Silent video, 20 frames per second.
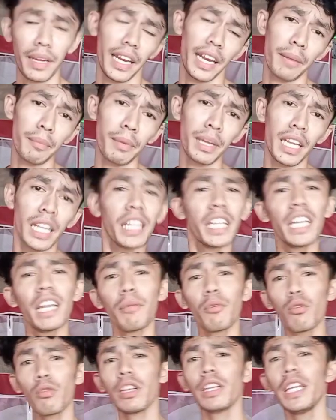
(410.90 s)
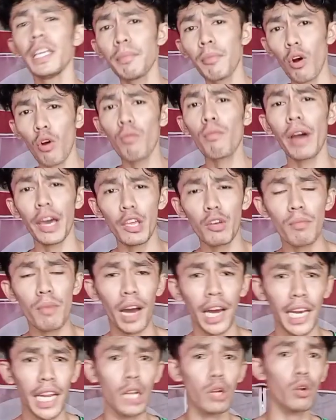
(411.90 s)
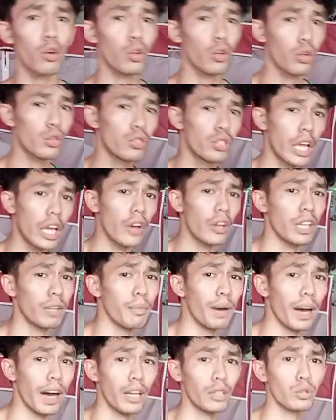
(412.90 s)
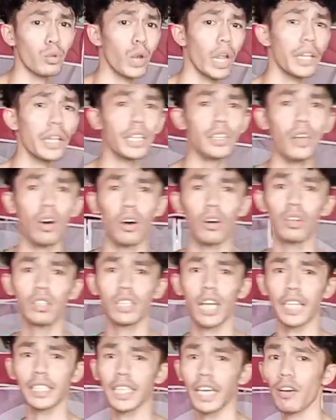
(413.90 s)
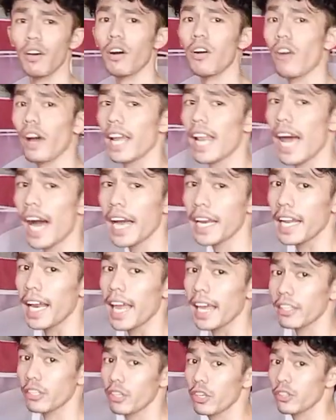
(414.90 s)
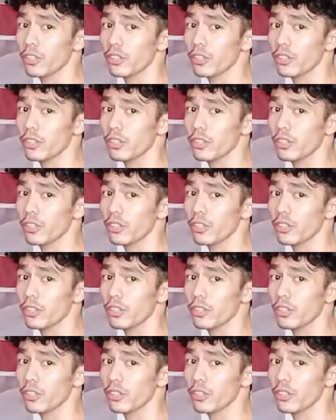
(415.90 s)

Para naman hindi na hindi maumay yung mga nanonood sa'yo, di ba? Tulad nito. Sasayo ako, kailangan i-like